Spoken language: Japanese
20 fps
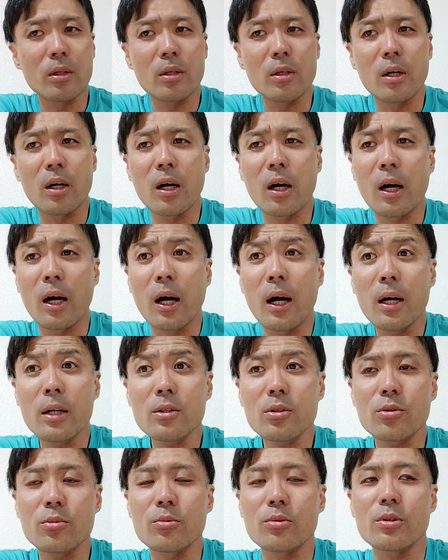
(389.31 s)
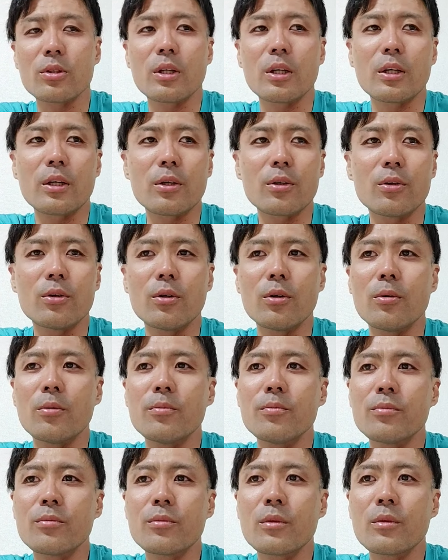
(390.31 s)
はあと思ったんやけど
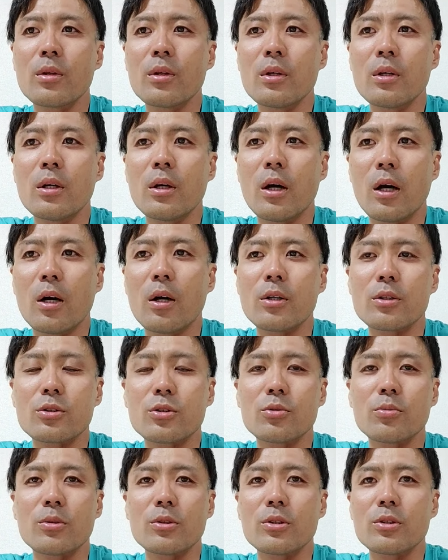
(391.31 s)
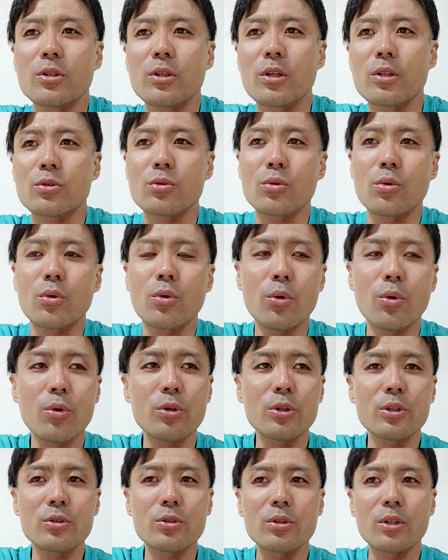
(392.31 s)
ああすいませんなんかちょっと
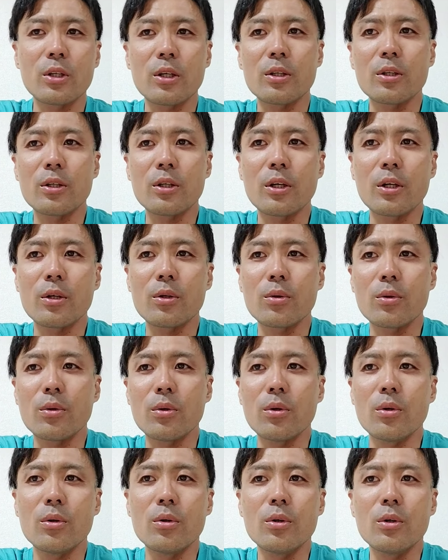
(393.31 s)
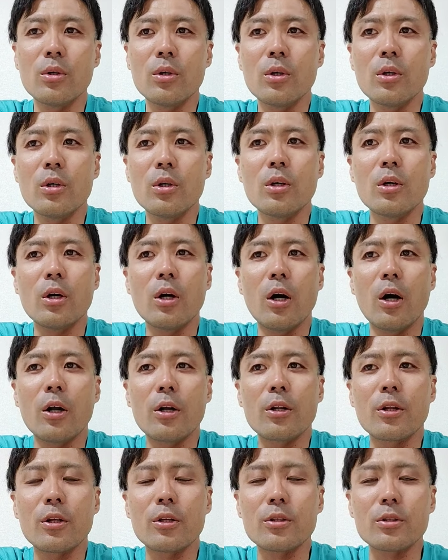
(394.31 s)
法律なんであのあ
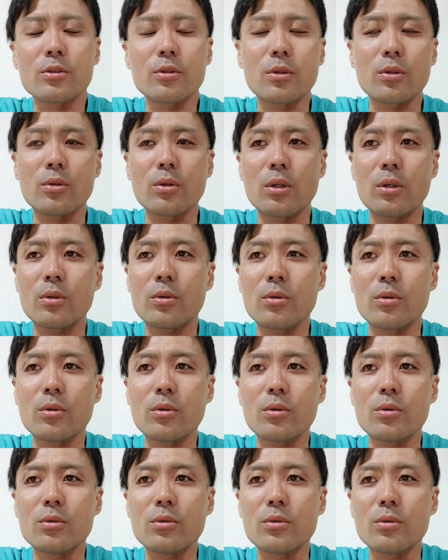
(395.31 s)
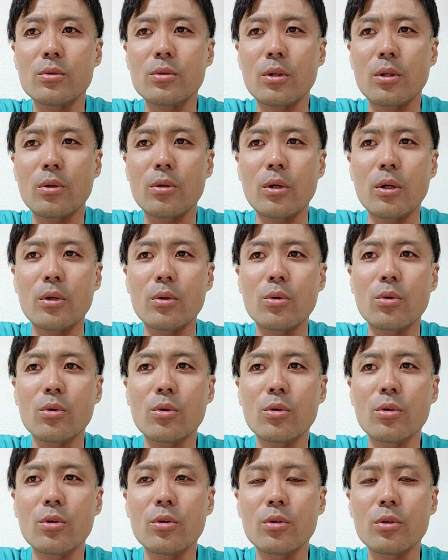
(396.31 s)
れなんですけどあのであのこ
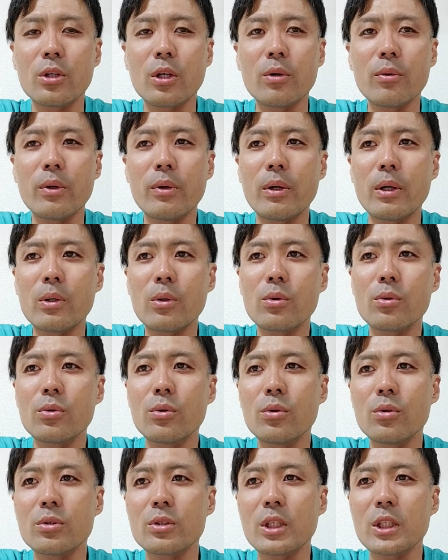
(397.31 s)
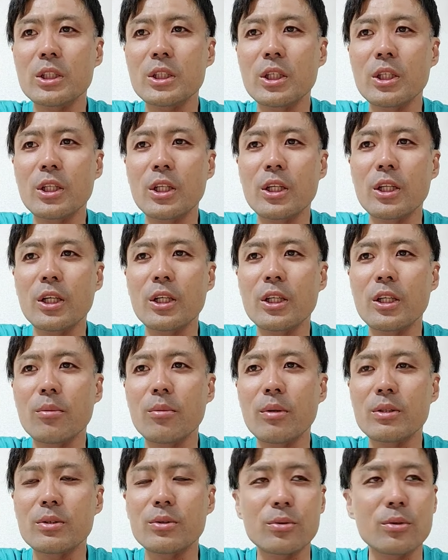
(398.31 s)
の電話は録音させていただいて
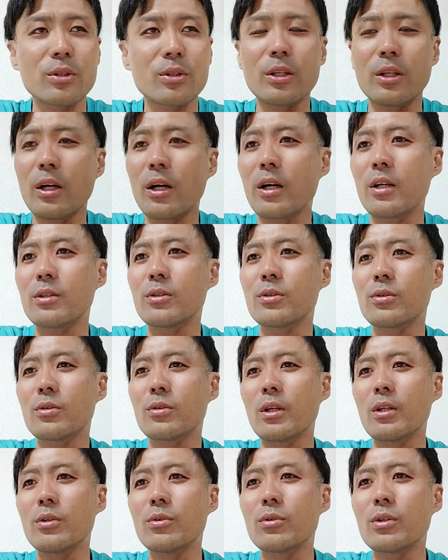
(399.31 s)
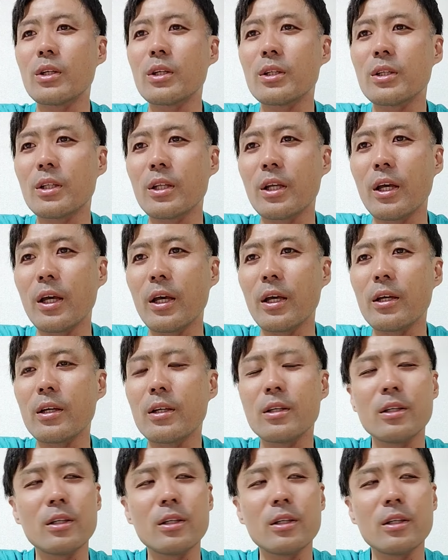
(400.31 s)
ますってなんかそんな言うてきて